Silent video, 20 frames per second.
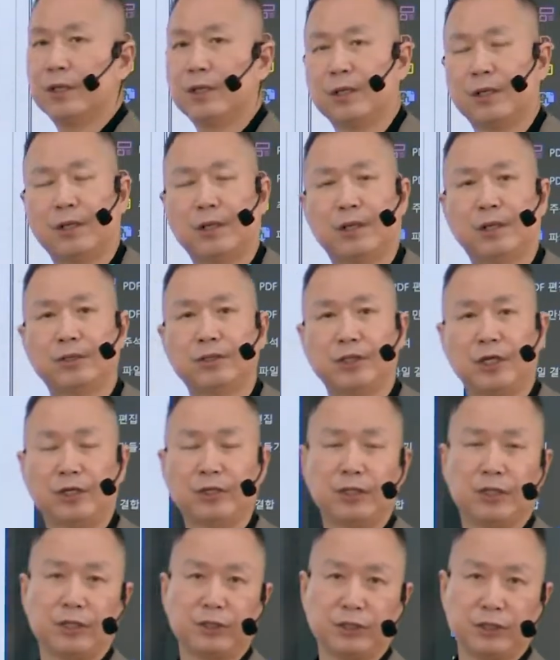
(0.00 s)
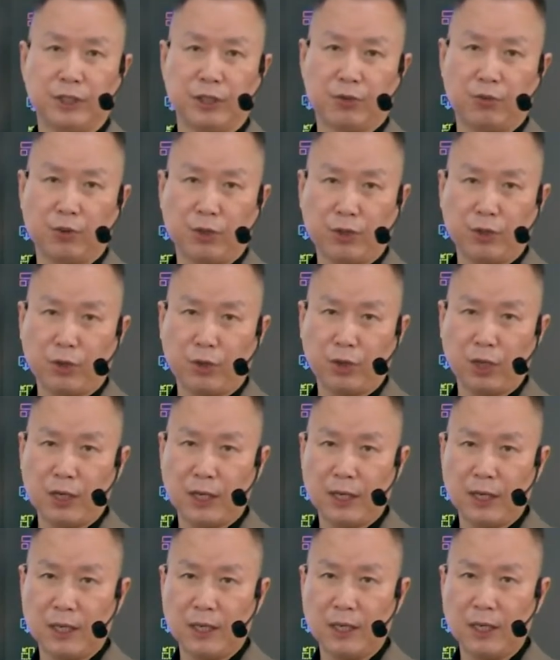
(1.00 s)
어, 저희들 이제 월요일
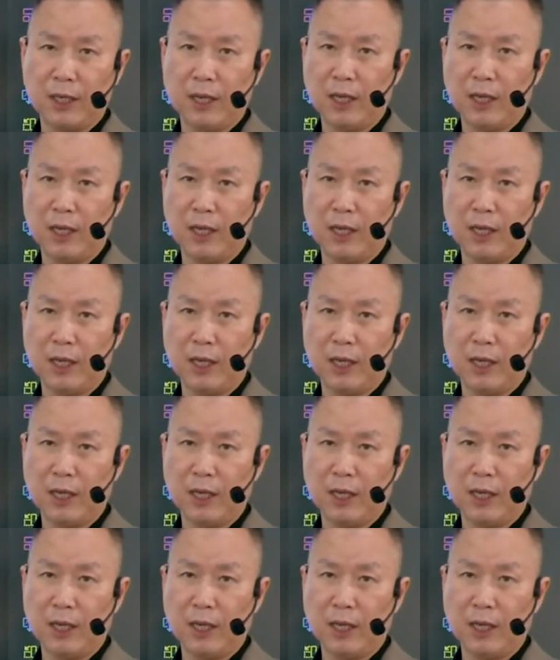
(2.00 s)
날